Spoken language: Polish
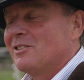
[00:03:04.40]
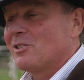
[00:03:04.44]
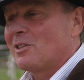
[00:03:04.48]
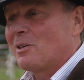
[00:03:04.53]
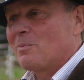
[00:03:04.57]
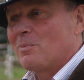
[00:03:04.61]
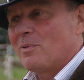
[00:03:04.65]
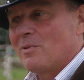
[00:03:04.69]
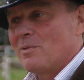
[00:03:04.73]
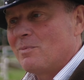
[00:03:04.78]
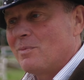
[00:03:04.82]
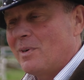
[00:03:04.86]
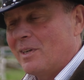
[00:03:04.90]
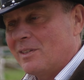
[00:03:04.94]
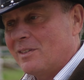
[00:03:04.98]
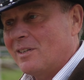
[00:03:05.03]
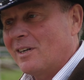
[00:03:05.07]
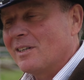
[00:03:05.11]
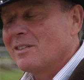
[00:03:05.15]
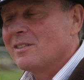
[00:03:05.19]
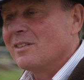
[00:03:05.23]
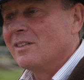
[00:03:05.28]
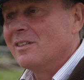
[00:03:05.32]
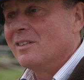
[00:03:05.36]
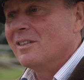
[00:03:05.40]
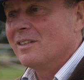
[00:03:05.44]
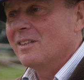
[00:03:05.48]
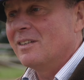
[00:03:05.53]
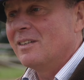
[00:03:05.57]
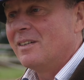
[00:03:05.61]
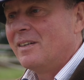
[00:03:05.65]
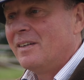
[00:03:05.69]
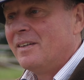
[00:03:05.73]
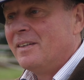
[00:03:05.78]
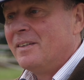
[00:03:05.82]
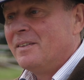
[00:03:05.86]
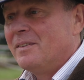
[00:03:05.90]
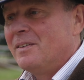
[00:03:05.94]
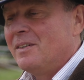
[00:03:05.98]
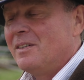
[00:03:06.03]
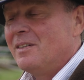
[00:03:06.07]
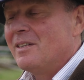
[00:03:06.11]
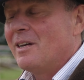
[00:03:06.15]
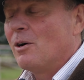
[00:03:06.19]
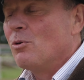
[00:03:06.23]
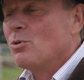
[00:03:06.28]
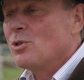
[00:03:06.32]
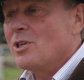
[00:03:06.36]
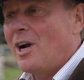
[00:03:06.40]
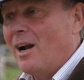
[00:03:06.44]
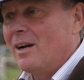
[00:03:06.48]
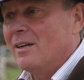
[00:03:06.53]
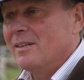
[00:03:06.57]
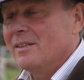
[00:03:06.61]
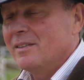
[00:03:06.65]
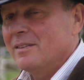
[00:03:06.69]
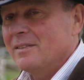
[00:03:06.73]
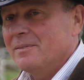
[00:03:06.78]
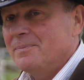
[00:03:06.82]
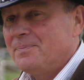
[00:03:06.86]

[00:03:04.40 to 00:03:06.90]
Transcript: że tak powiem, atrakcyjny i nauczalny.